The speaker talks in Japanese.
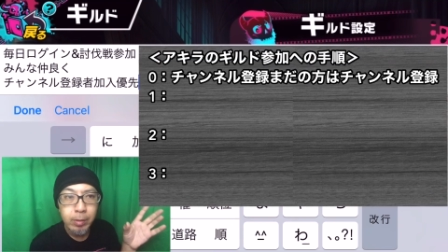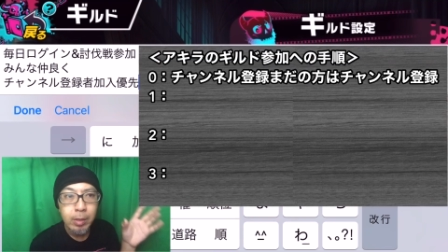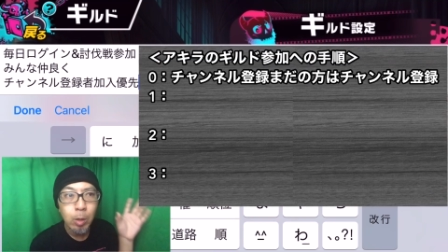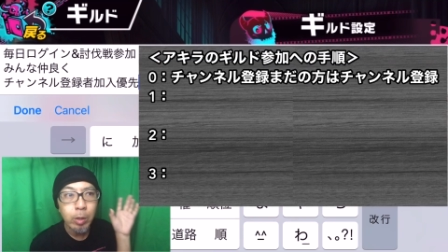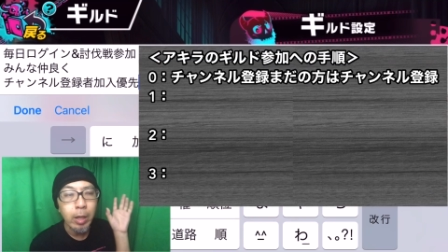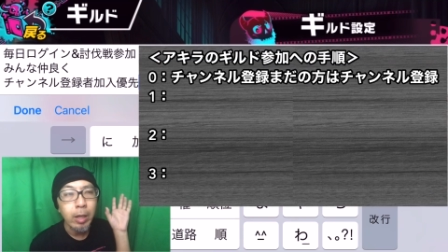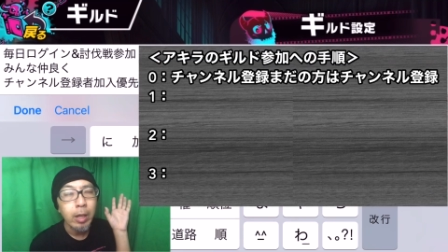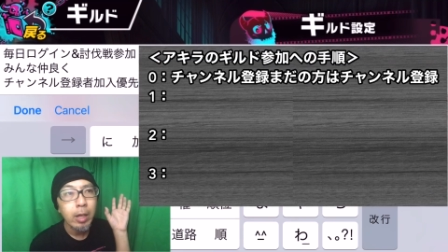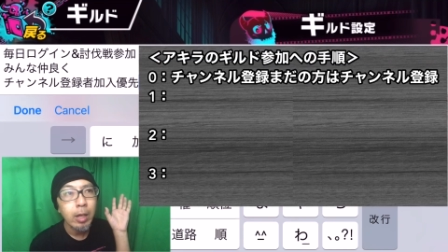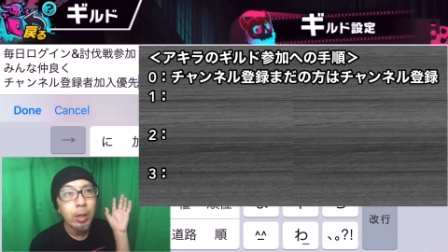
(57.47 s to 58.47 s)
なので、
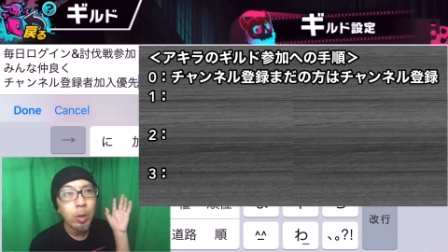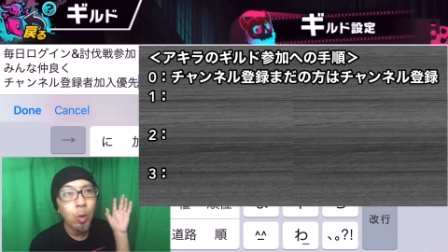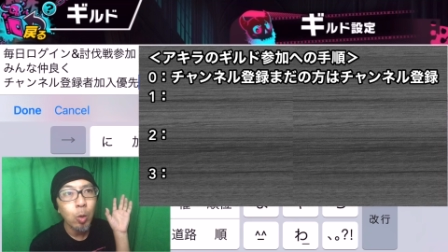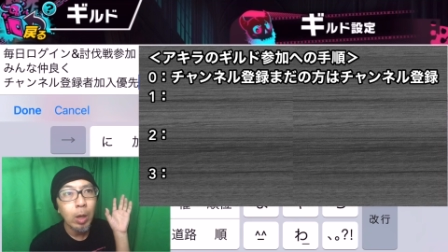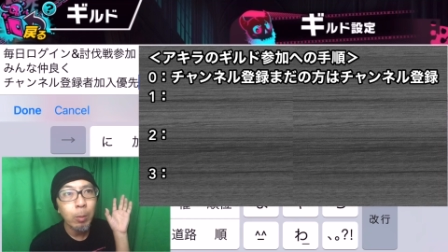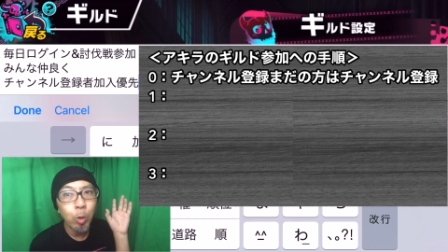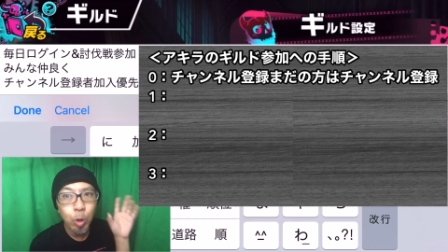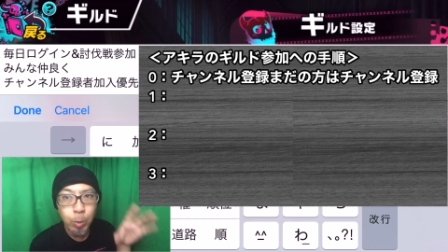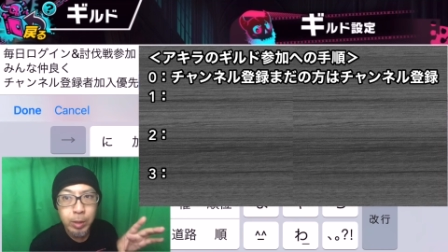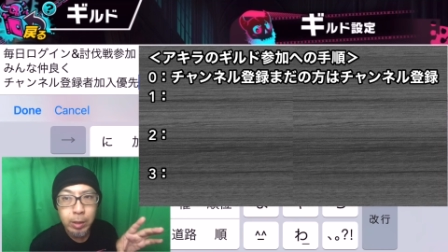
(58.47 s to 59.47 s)
えー、今日が
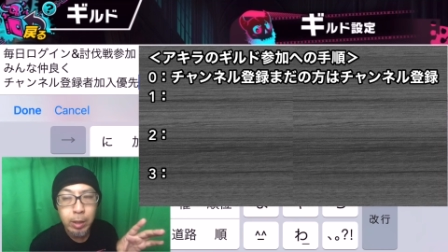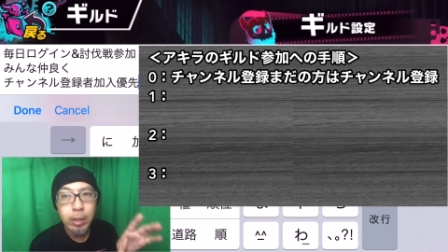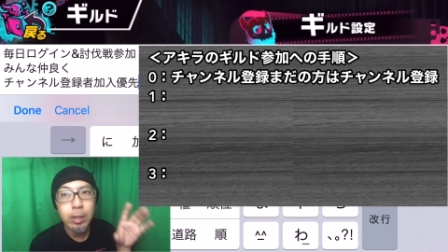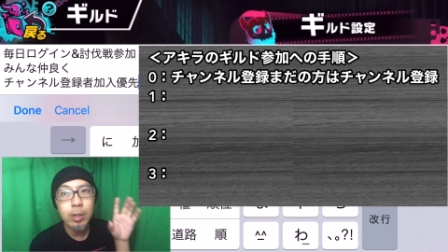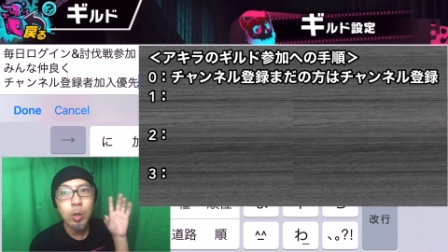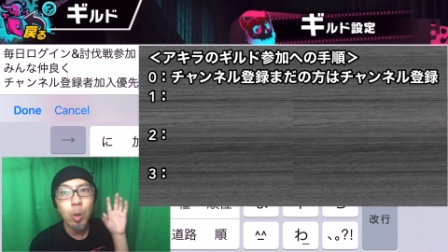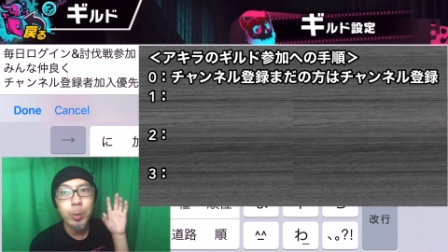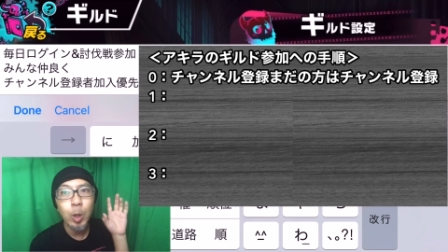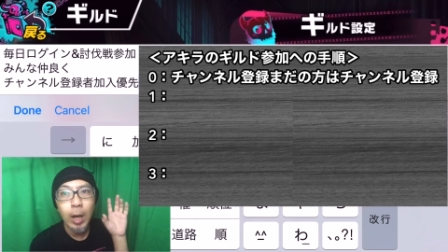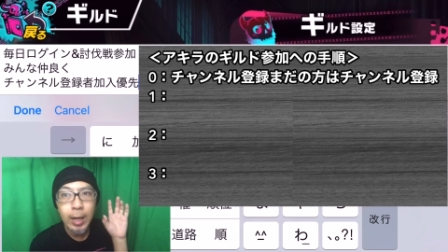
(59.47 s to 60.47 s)
木曜日なんで、金曜
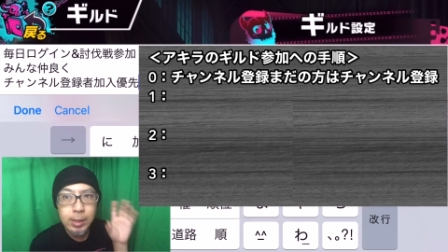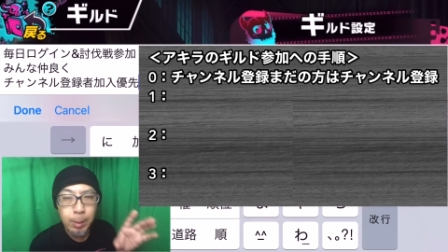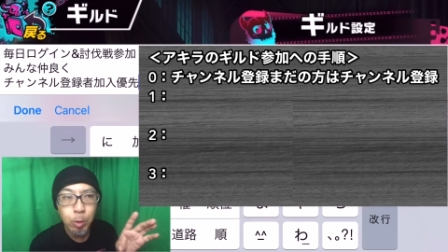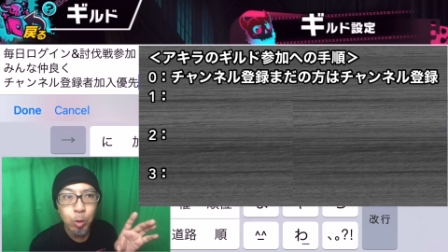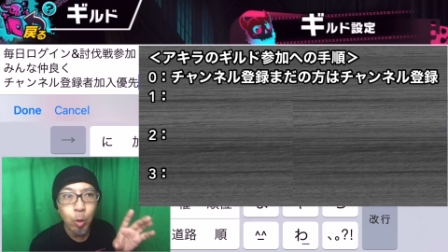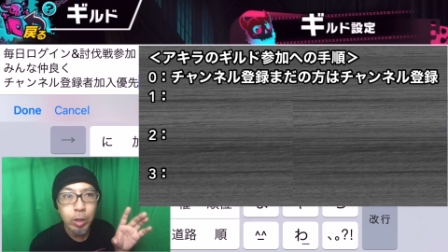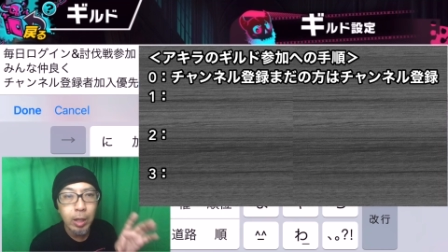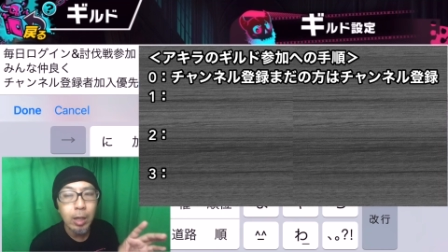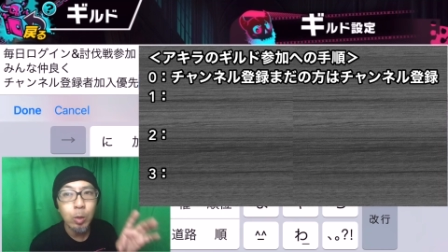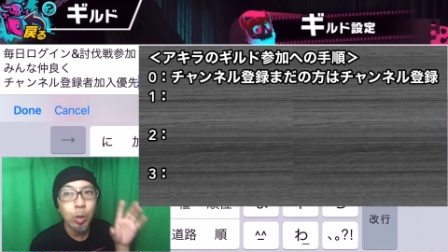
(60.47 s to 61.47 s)
日の朝僕起き
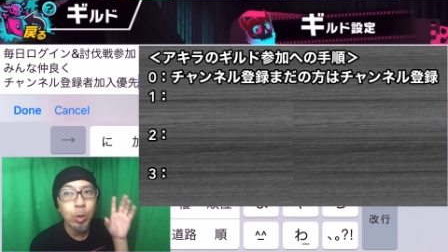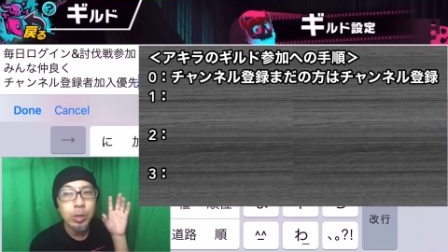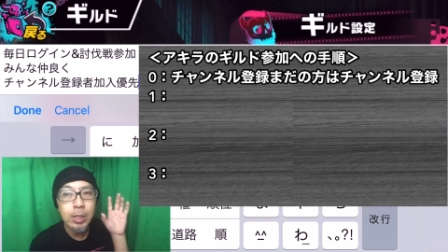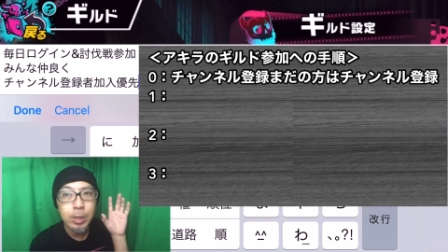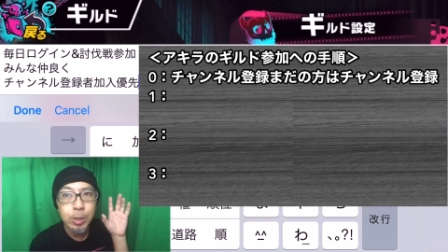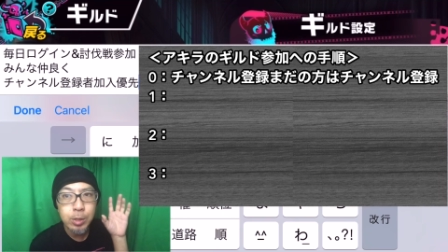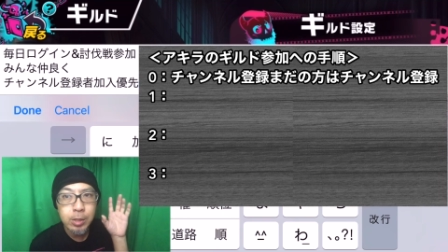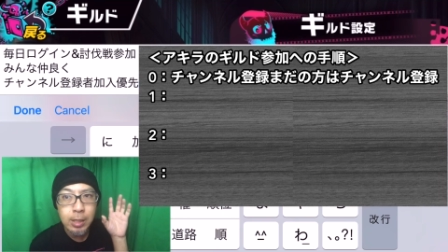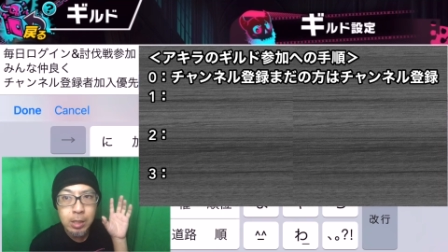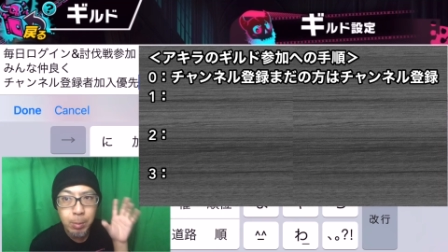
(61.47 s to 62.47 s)
たらこれを設立
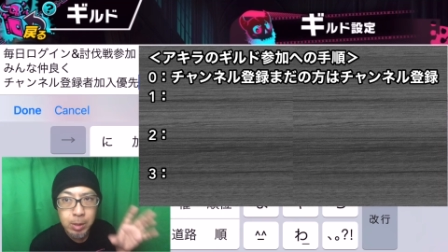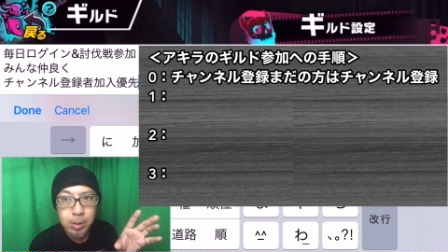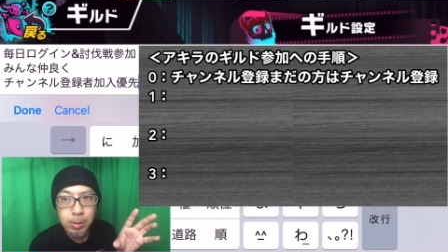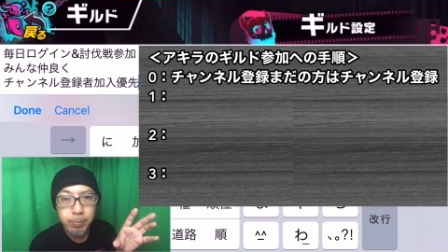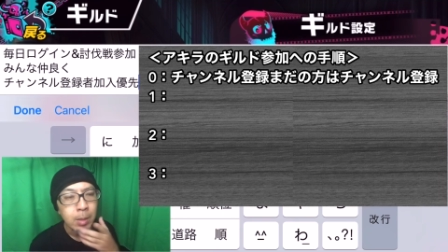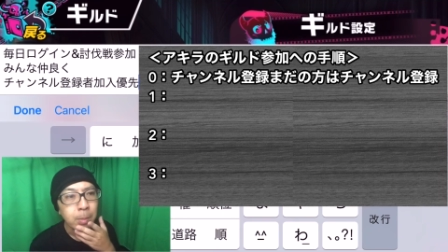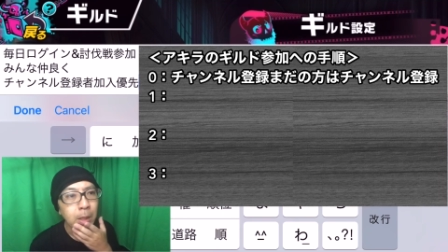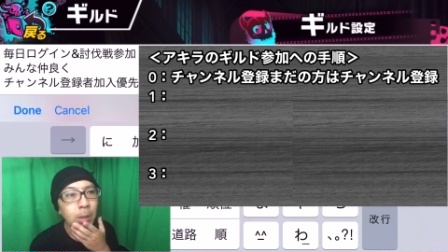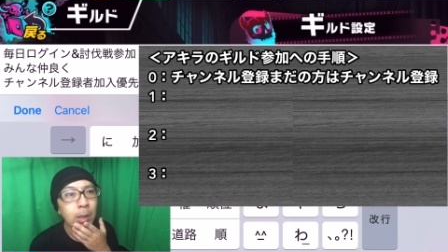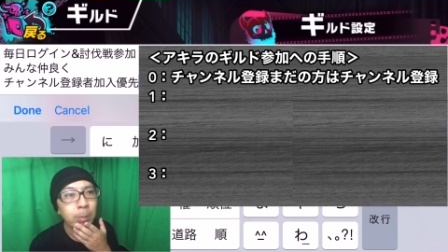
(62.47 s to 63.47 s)
させます。まあ、
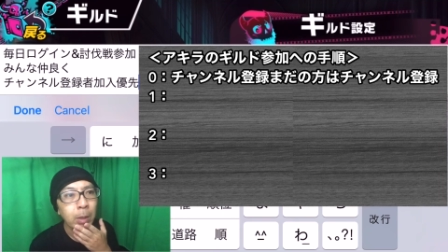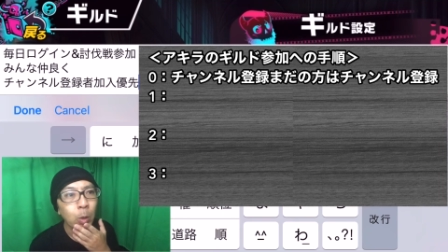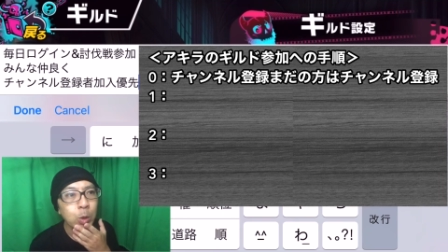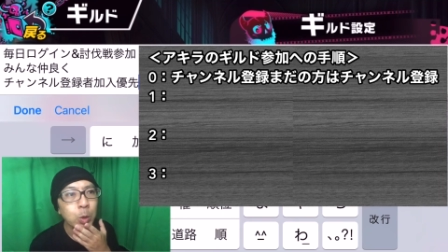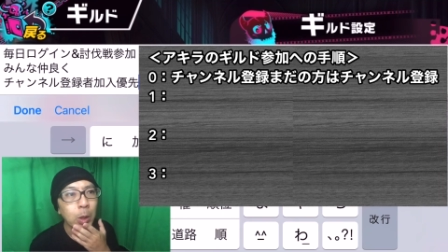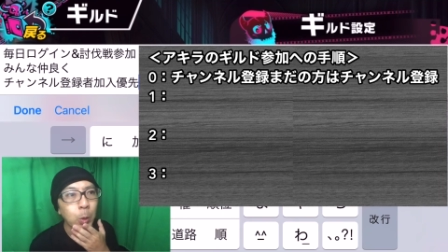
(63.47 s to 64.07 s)
なので、まあ、5時と